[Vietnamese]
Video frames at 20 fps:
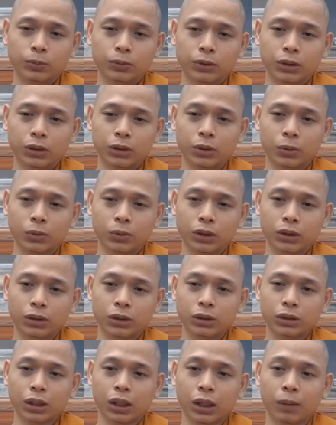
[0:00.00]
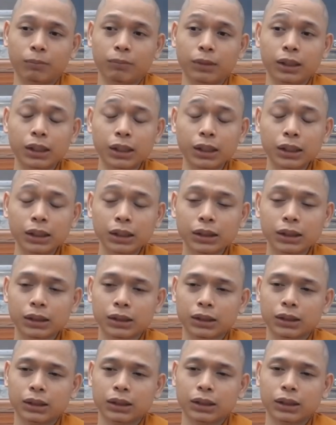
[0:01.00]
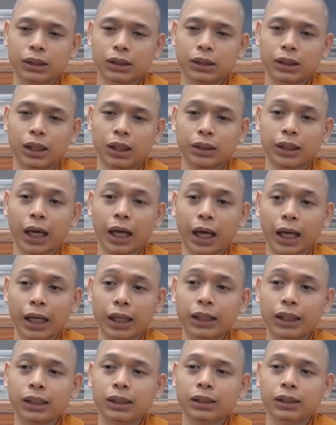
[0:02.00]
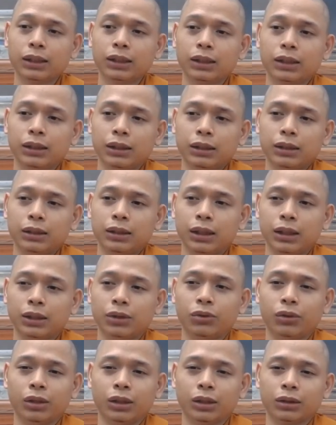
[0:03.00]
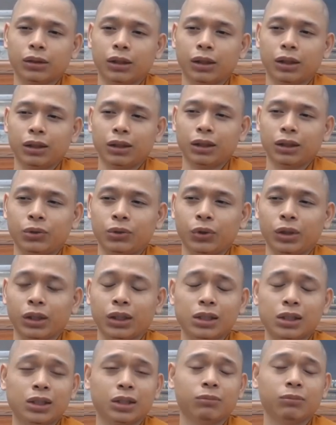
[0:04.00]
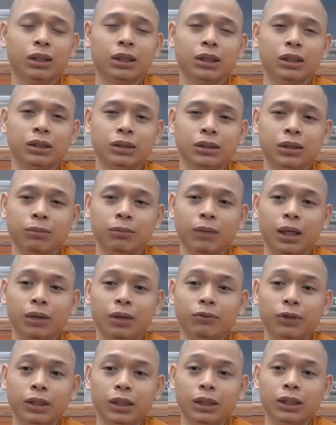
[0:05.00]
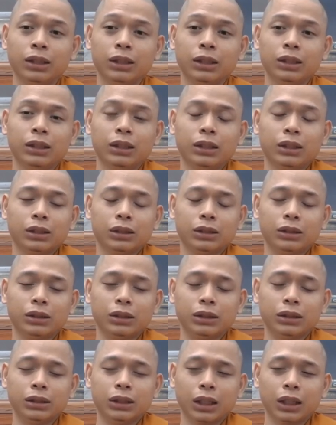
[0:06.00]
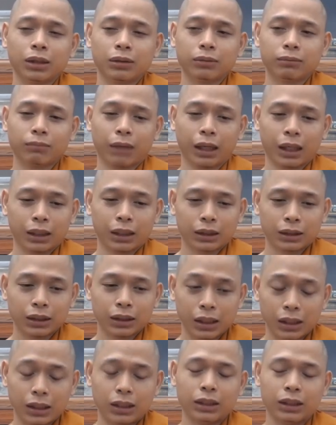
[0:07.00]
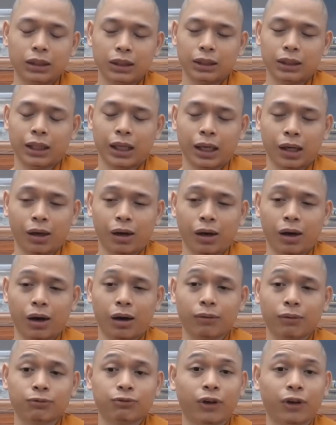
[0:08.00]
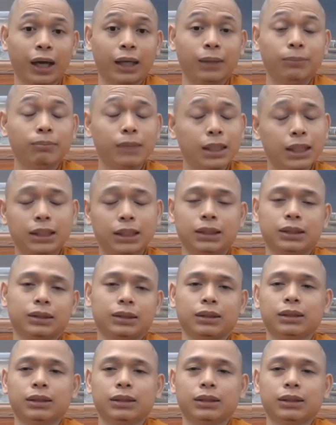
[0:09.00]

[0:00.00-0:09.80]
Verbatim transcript: ví dụ như ở miến ở thái thì chuyện đó chuyện hết sức bình thường bởi vì người dân mặc định là họ phải biết